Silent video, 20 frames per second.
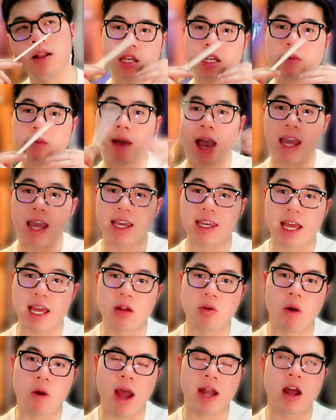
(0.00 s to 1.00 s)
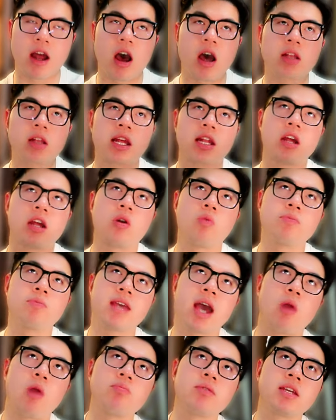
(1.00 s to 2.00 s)
Nhưng mà hai cái chai nước hoa đó thì nó cũng
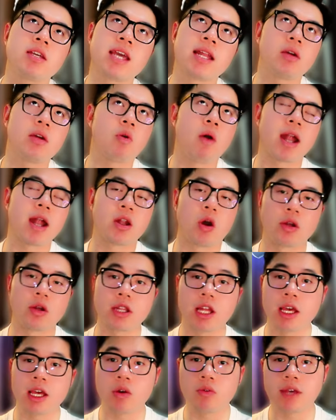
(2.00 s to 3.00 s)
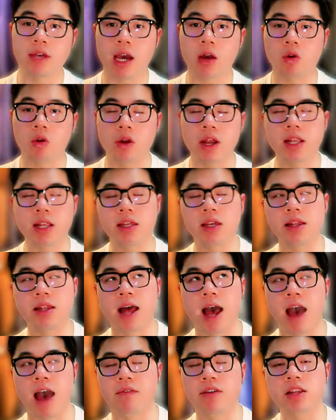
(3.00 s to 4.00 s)
giống những chai nước hoa nổi tiếng của nhà Creed như
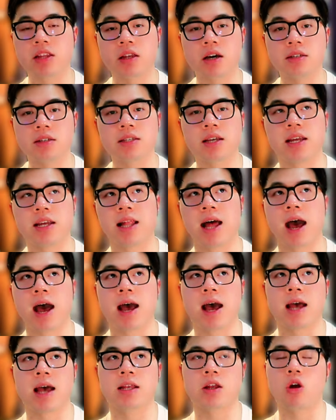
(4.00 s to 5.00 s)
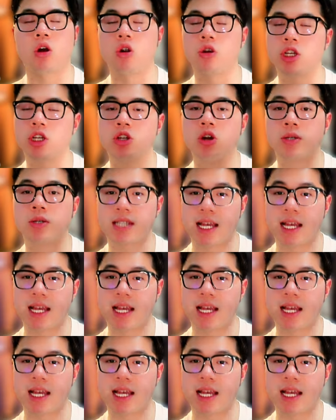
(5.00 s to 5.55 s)
là Aventus hay là Original